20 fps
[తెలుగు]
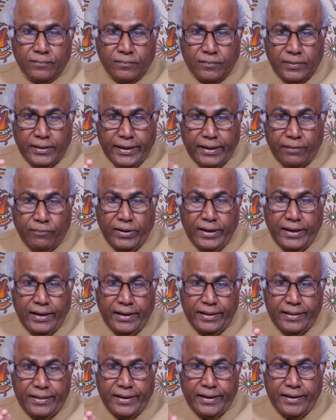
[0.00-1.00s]
మరి
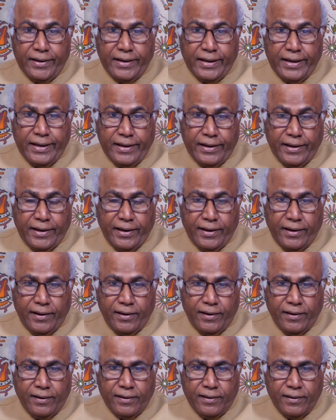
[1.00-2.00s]
మిగిలింది ఏంటి ఆయనకి
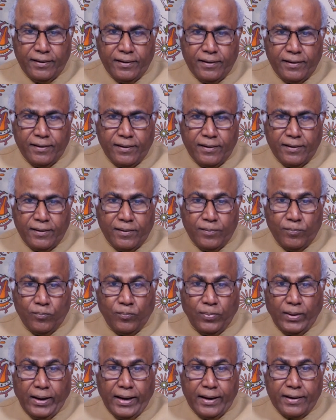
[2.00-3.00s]

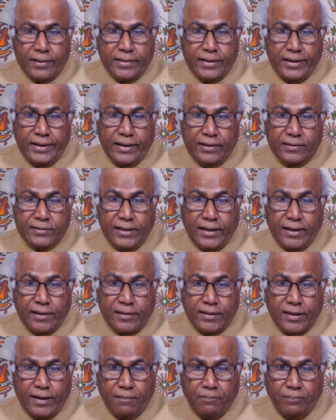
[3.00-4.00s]
భారతీయ
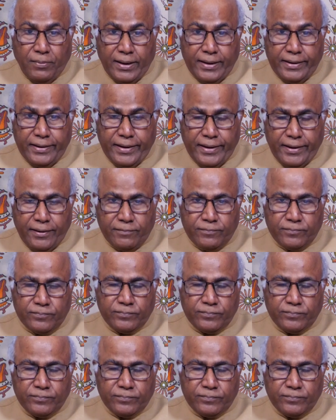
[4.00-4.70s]
జనతా పార్టీ